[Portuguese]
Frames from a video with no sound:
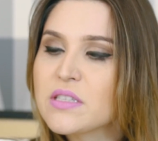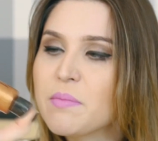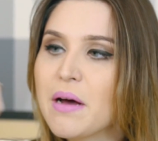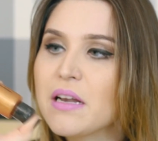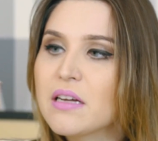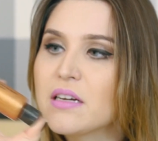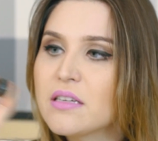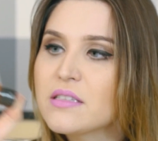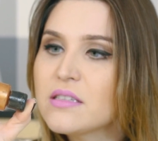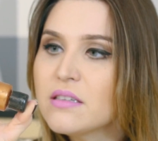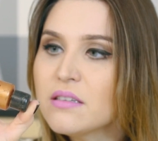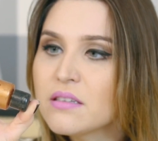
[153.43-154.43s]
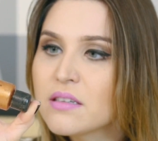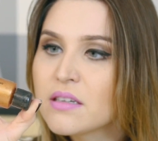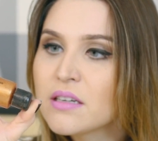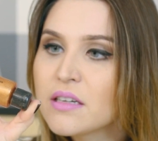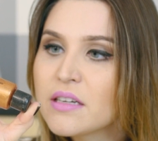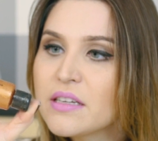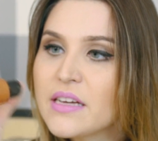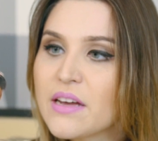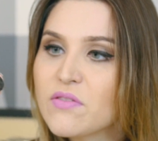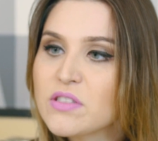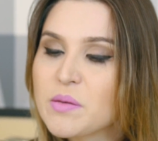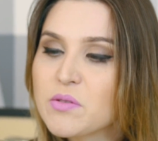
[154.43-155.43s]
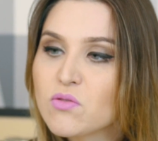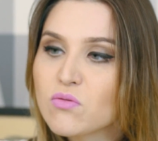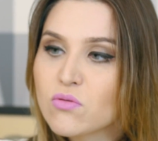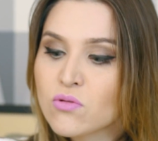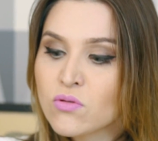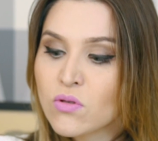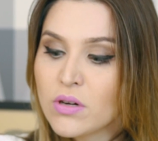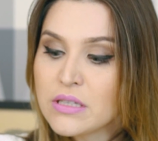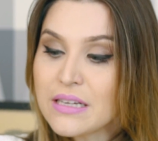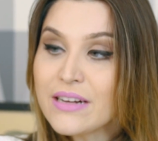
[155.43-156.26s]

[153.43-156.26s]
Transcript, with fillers: Você balança e aí você mistura os dois.